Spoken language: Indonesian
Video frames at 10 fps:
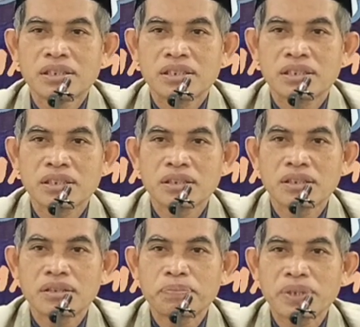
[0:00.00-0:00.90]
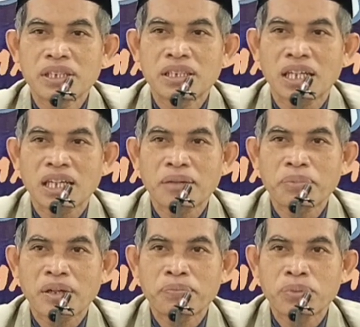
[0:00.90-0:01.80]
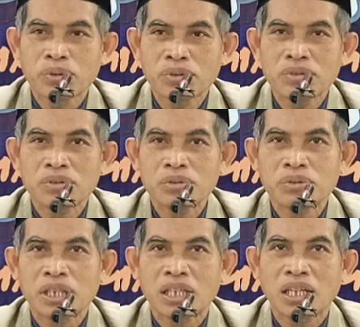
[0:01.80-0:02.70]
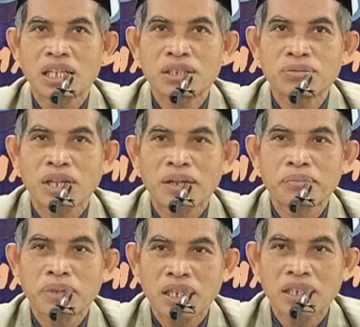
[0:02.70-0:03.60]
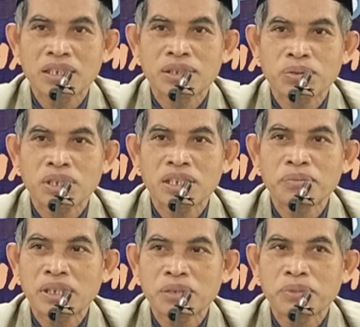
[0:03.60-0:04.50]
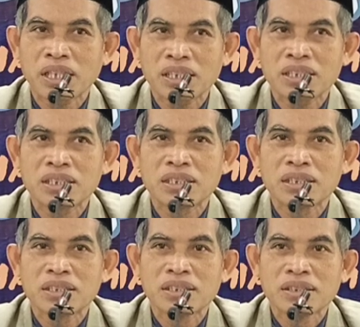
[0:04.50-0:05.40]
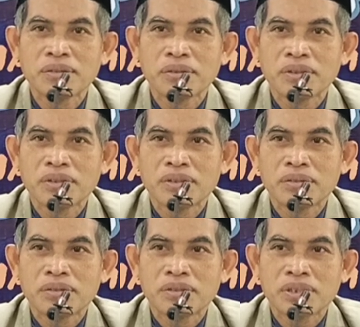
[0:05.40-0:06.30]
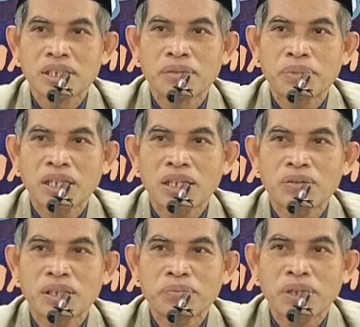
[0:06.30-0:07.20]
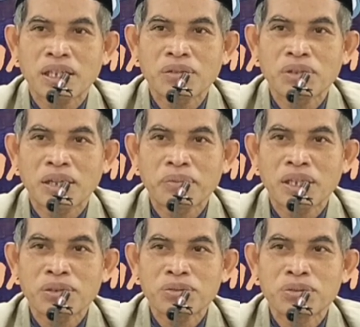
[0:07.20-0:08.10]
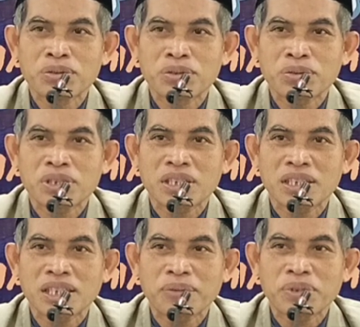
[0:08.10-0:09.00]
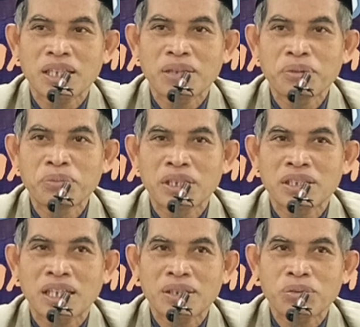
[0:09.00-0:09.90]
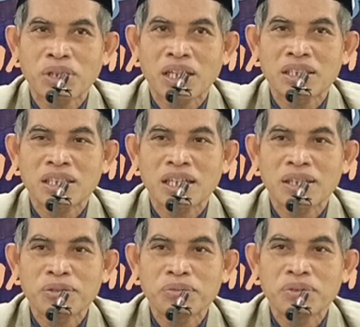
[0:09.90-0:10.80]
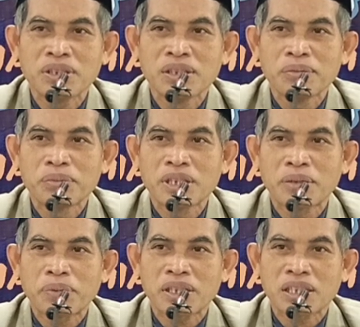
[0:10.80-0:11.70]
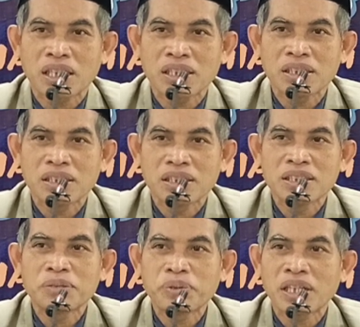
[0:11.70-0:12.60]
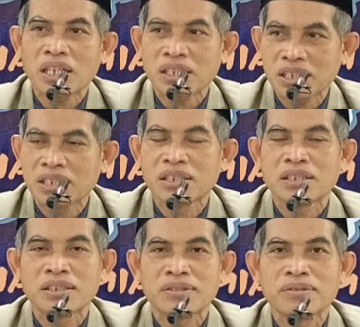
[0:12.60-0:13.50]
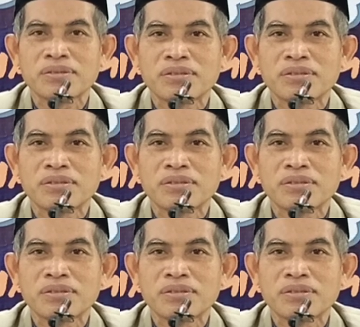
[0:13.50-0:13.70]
Sepintar apapun sudah kelas ulama itu aja masih mengaji. Ya, pengakuan para ulama itu justru setiap saya membaca Al-Qur'an selalu mendapatkan inspirasi gitu.